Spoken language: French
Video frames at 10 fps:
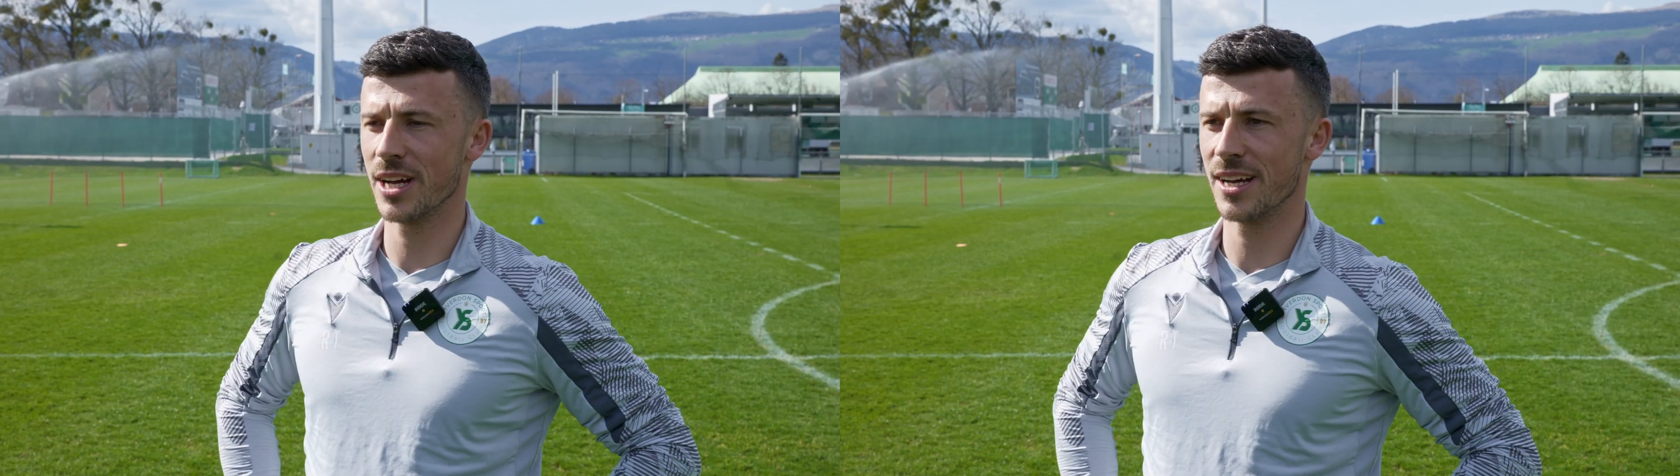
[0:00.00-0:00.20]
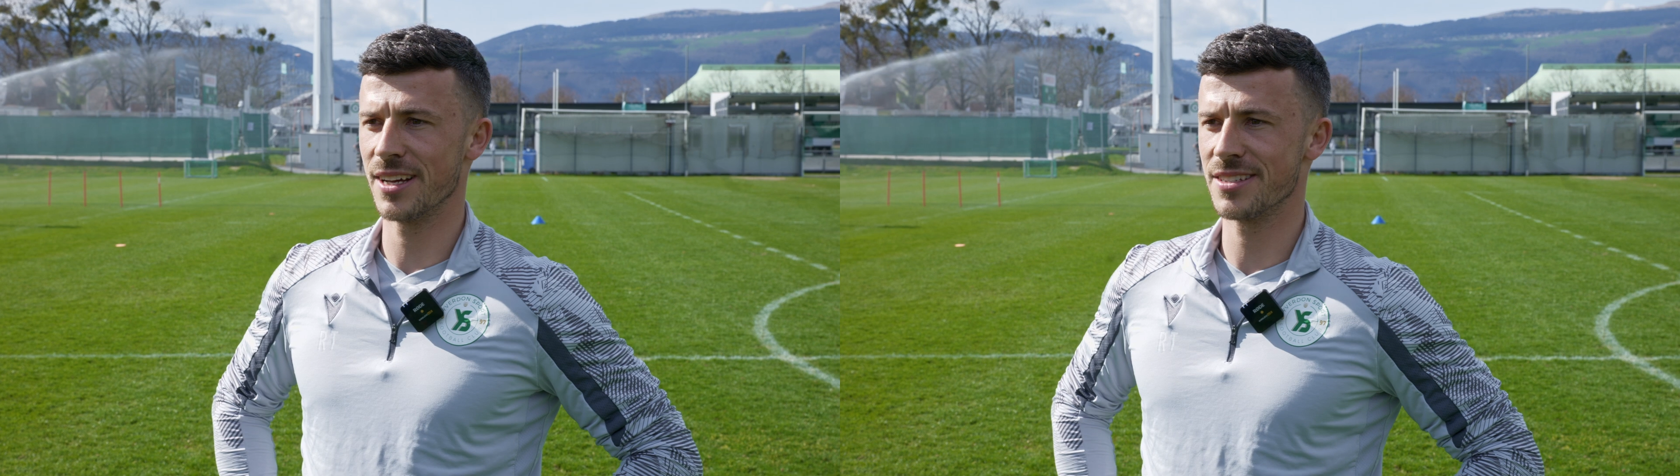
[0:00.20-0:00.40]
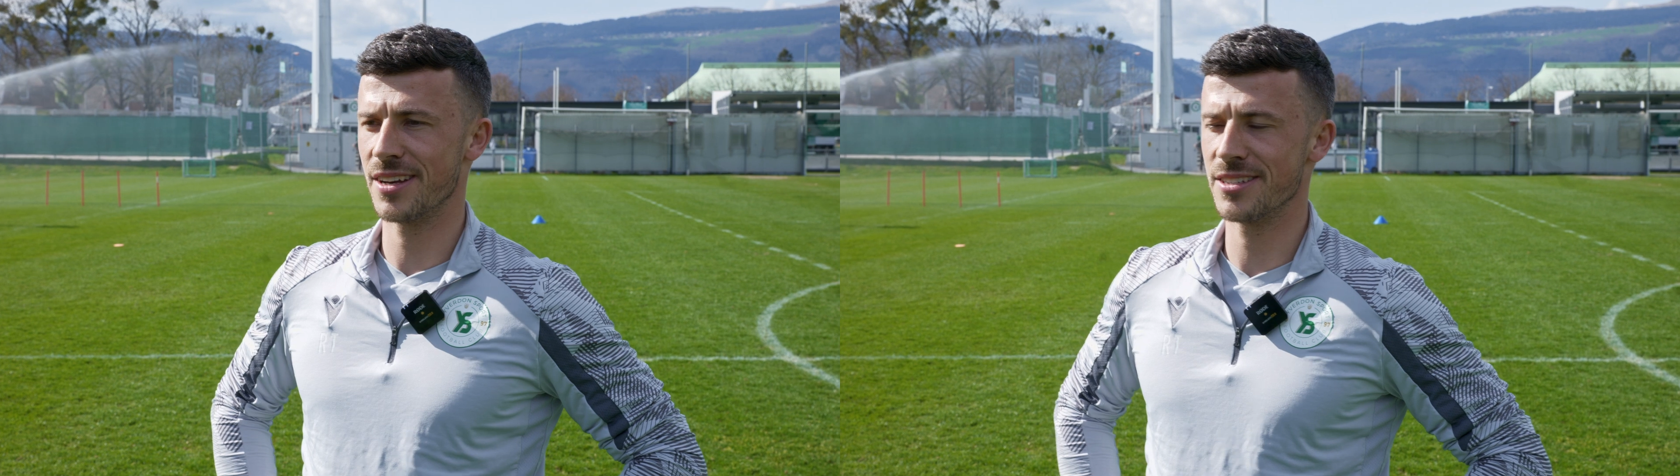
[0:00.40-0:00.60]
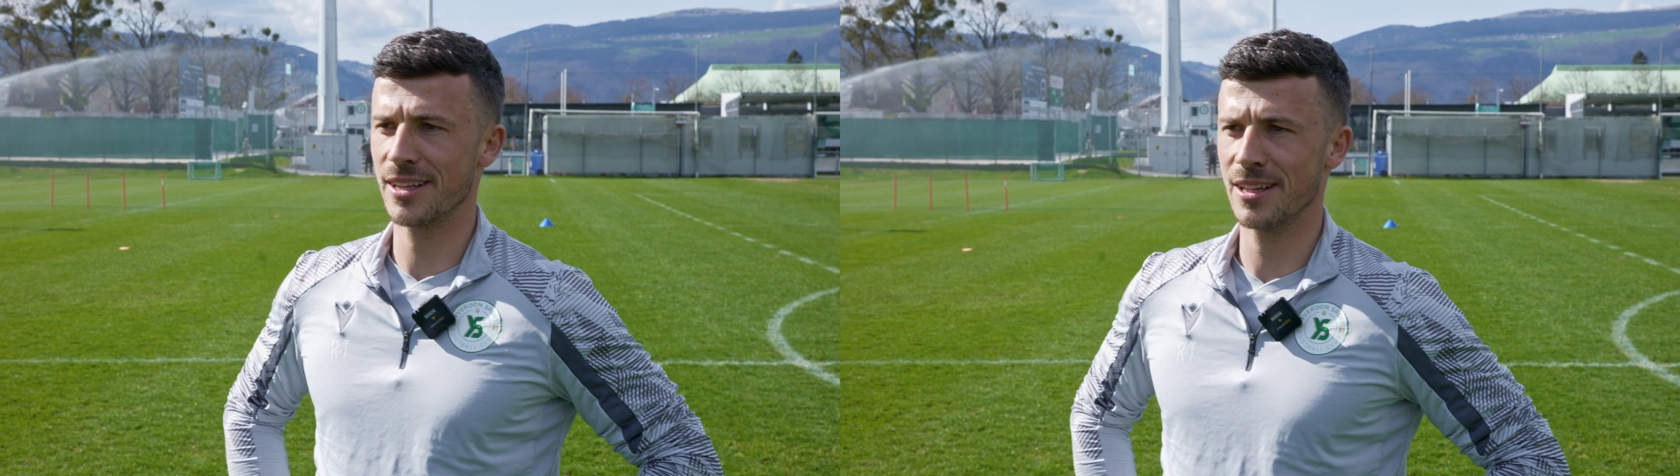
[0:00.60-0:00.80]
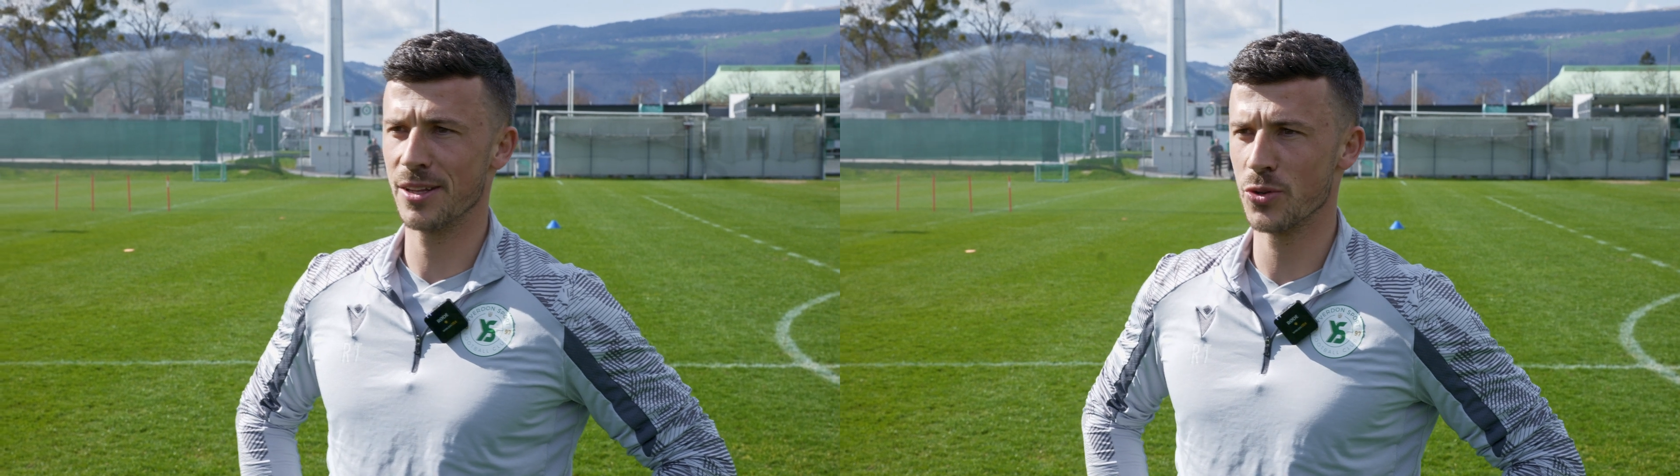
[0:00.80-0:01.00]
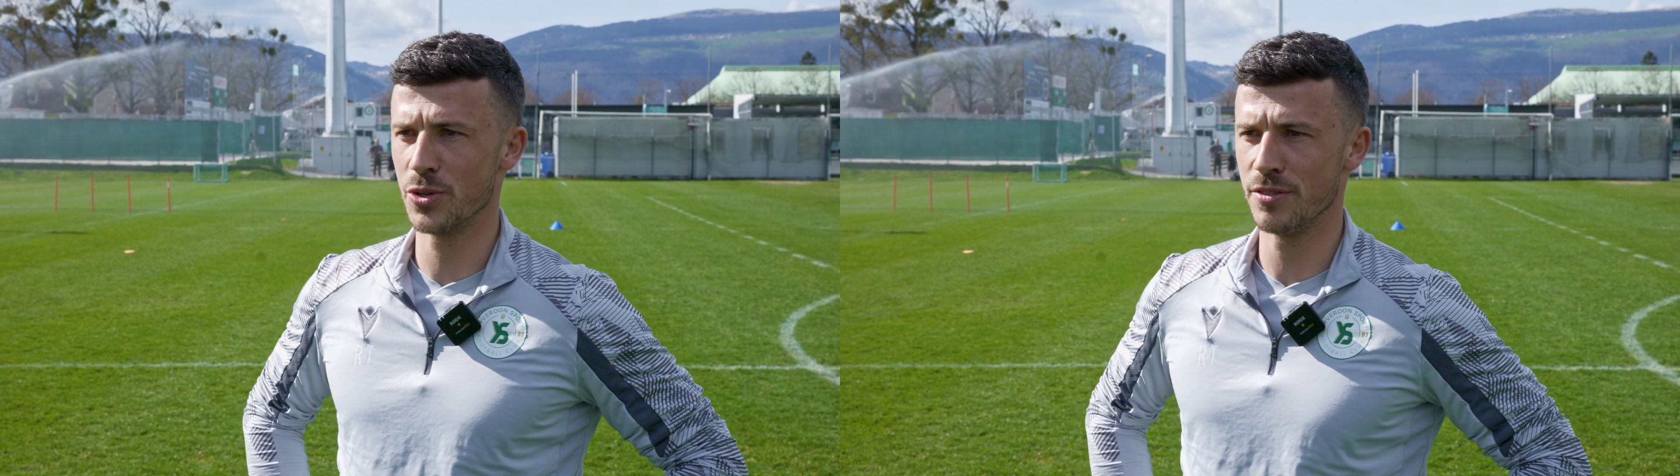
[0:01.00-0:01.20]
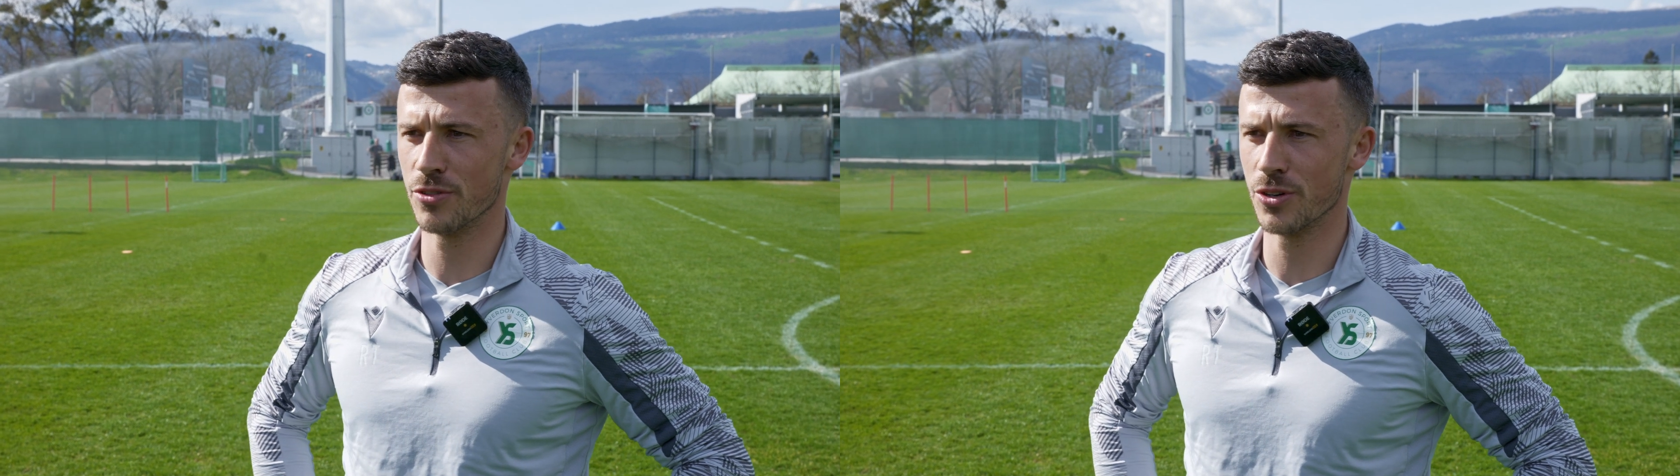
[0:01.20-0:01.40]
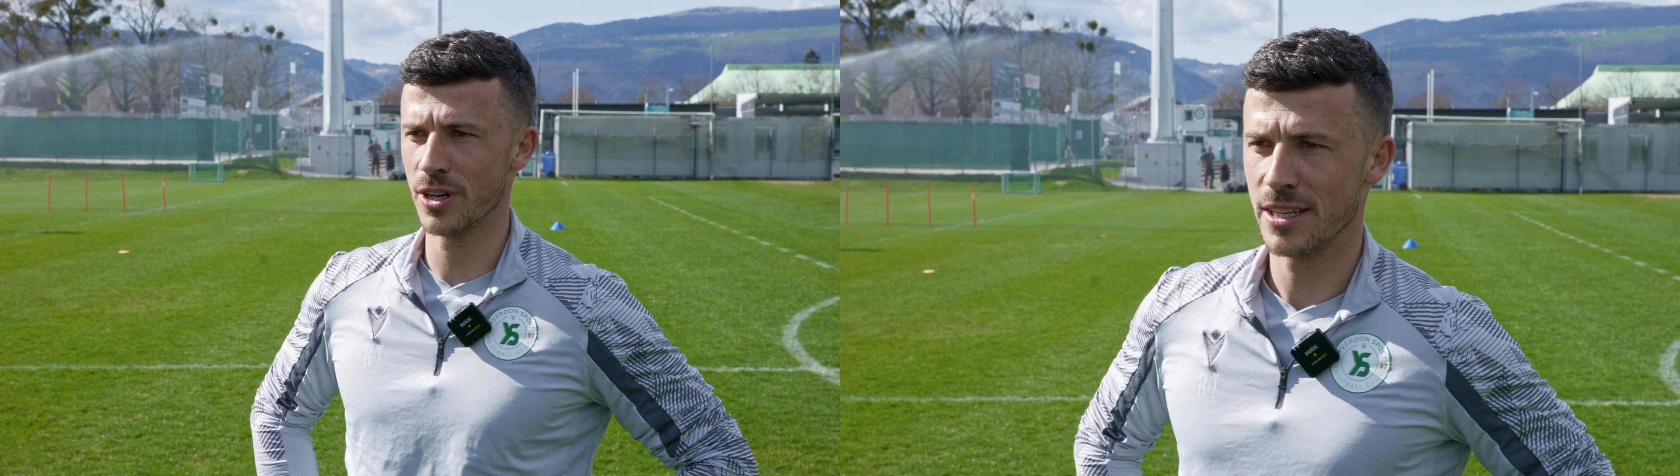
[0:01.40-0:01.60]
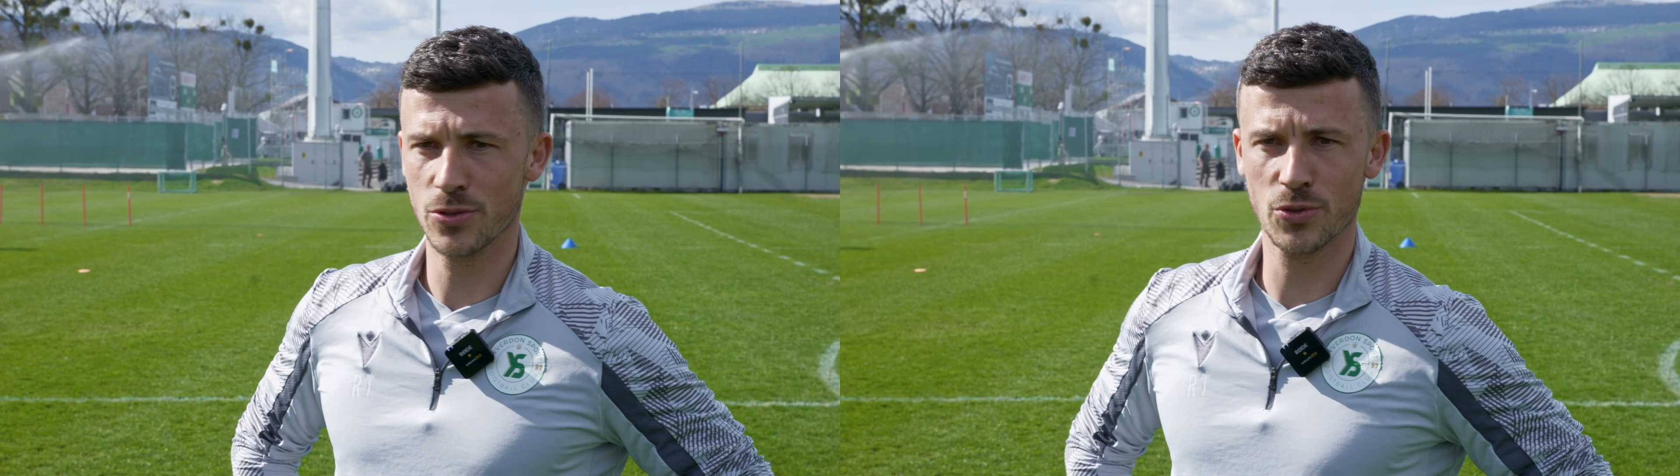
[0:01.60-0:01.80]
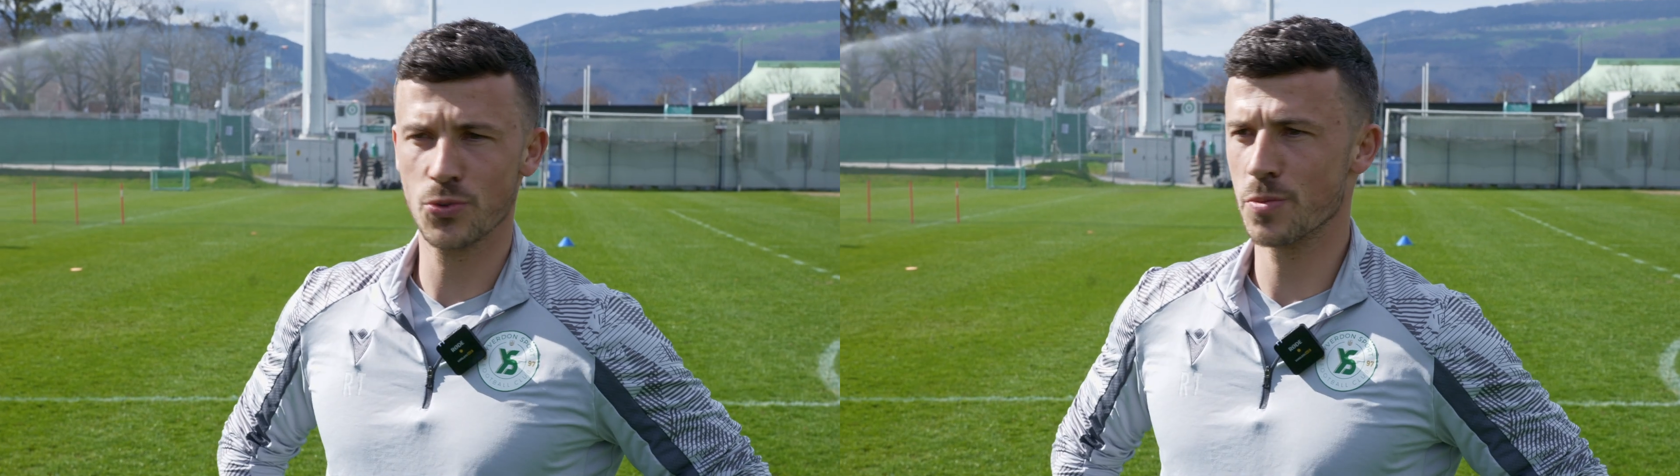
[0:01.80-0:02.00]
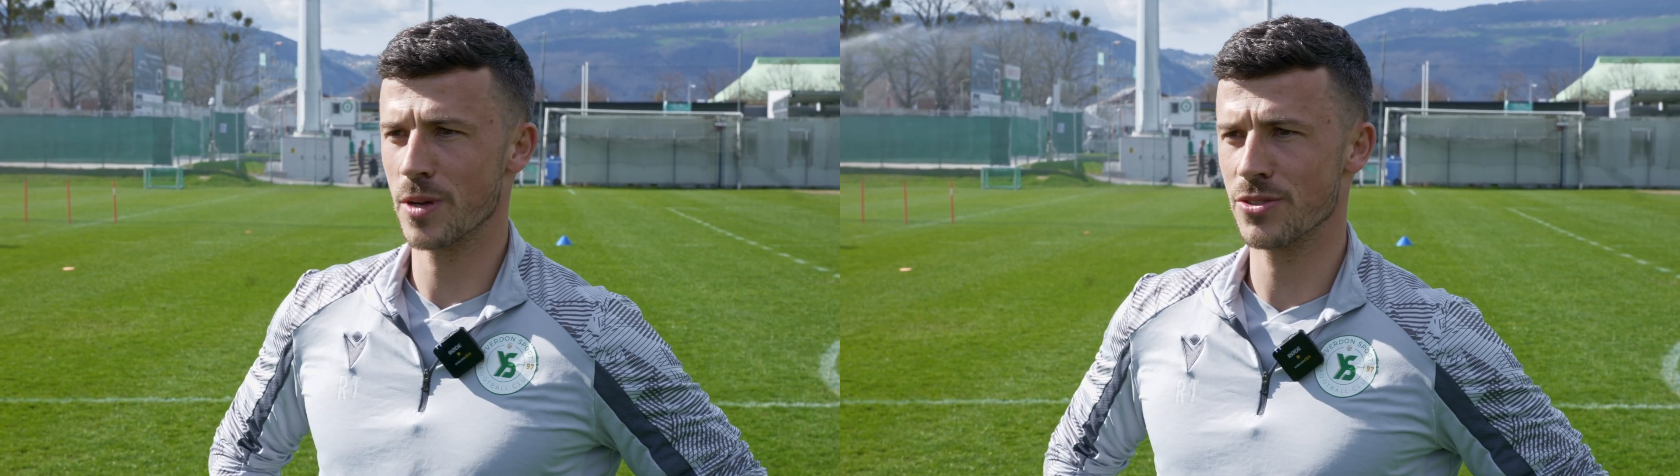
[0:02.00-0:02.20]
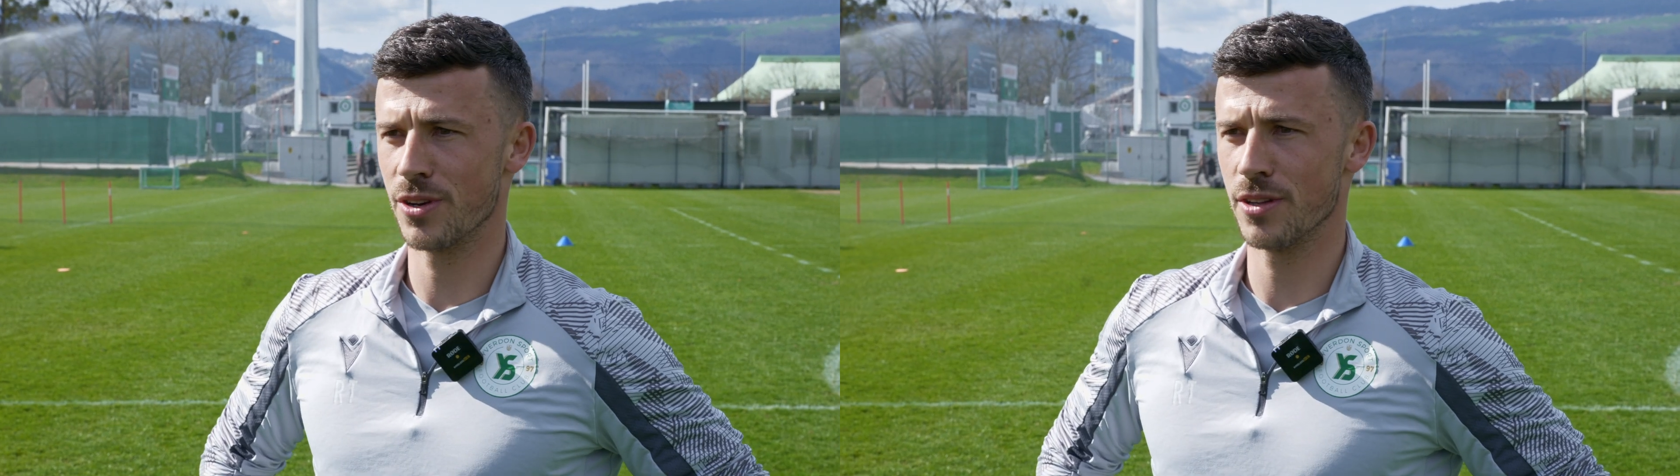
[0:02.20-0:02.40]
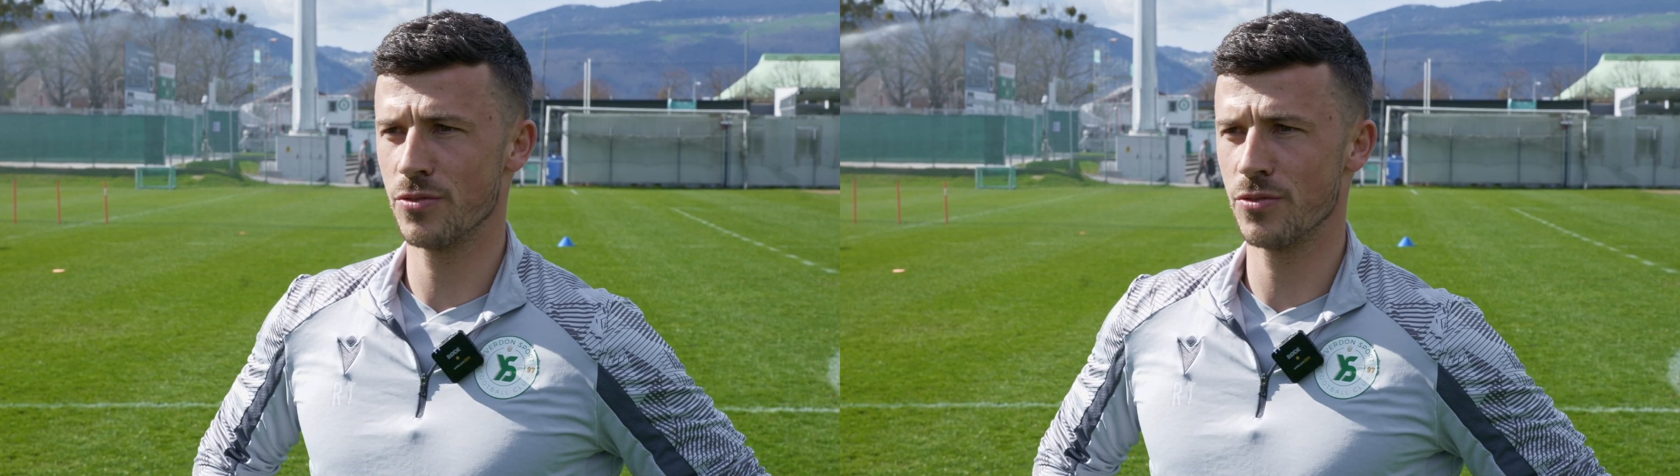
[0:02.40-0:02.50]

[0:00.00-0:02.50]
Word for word: euh, c'est des athlètes de haut niveau, ils sont tous passionnés de